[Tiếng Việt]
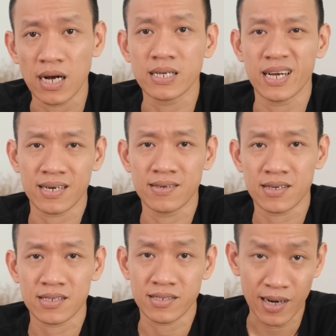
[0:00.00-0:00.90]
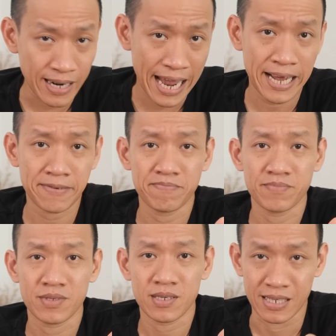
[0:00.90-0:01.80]
cần nhận được sự trấn an,
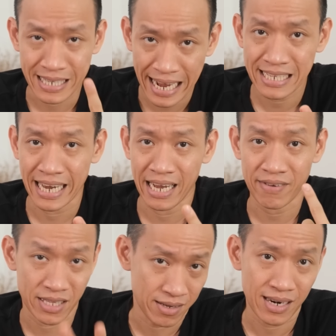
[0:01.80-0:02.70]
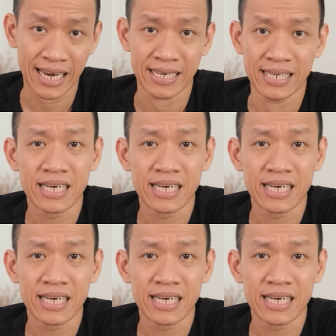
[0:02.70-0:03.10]
sự san sẻ và chữa lành,